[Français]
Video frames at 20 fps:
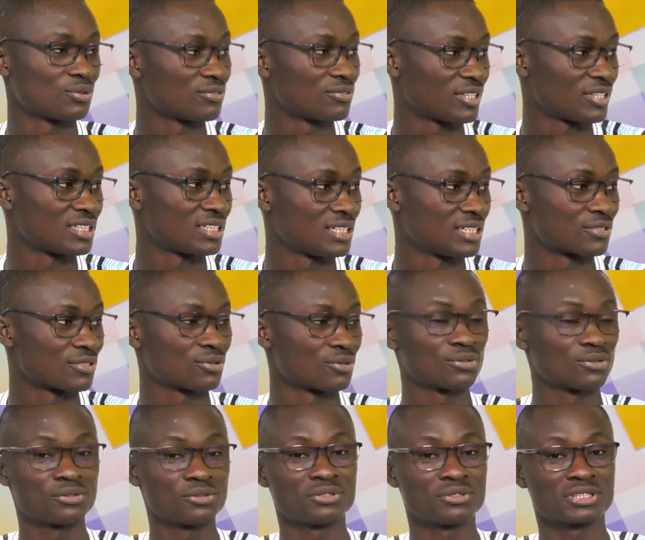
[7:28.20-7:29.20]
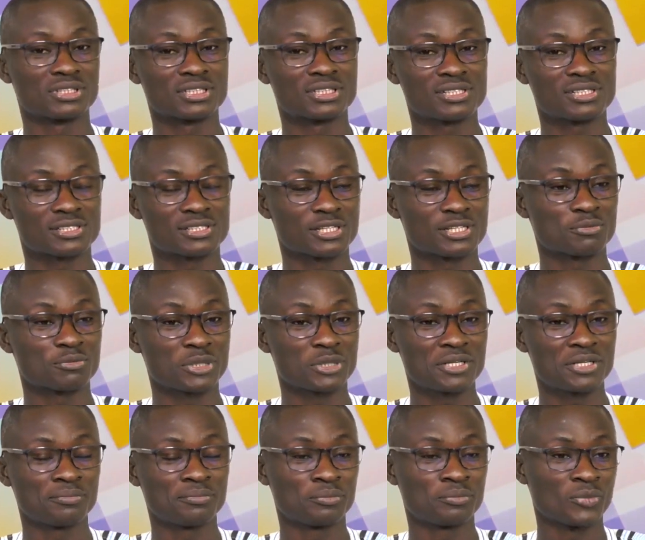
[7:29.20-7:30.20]
de validation de l'unité
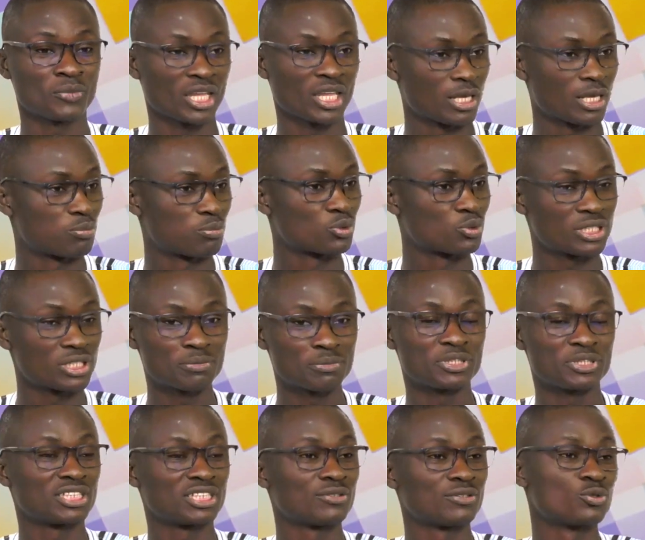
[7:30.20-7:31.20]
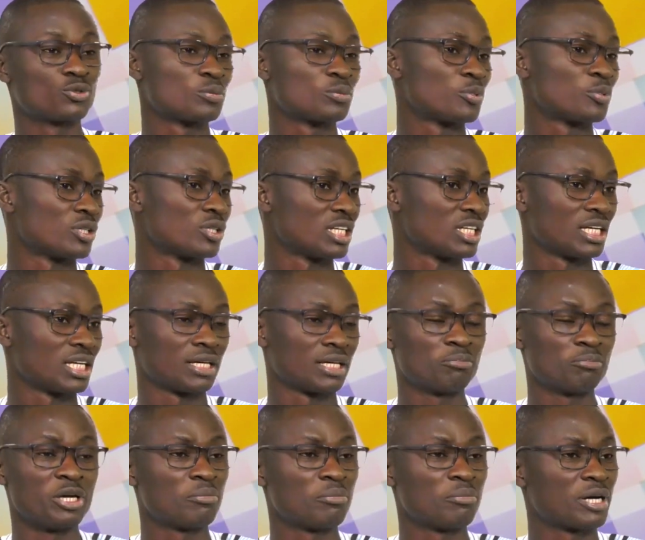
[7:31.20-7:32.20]
d'enseignement. Et pour les petits groupes, on est
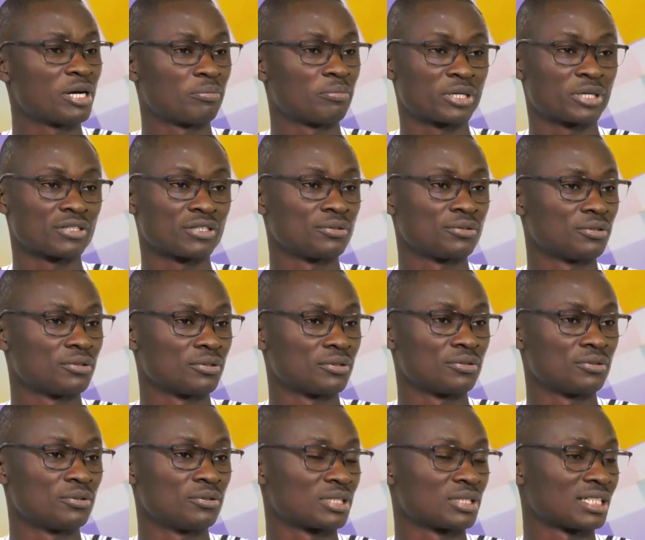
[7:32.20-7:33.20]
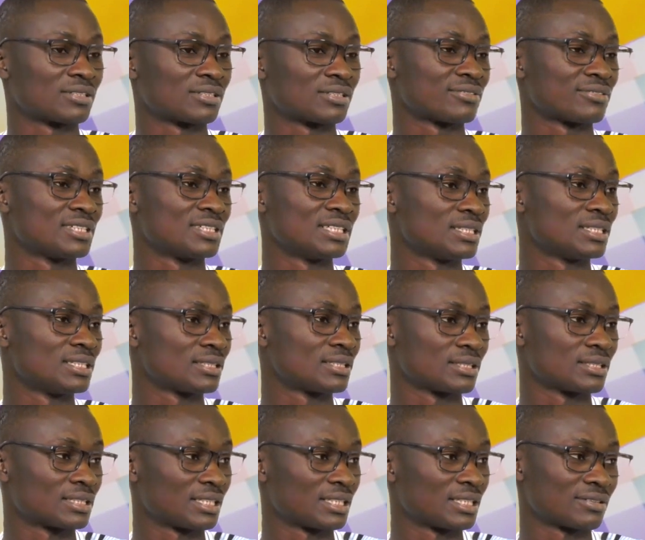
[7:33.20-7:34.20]
même à près de,
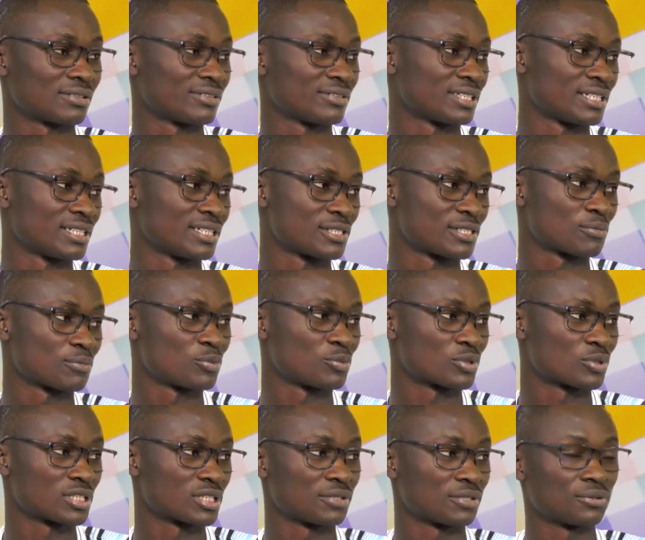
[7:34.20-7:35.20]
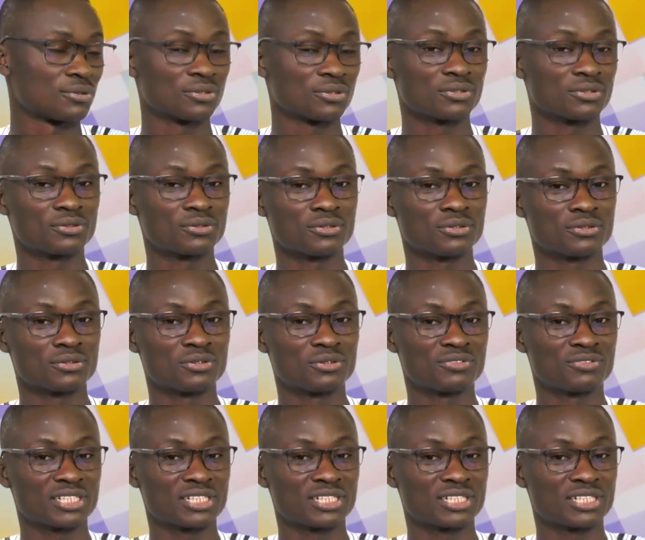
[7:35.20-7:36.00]
90-95% de,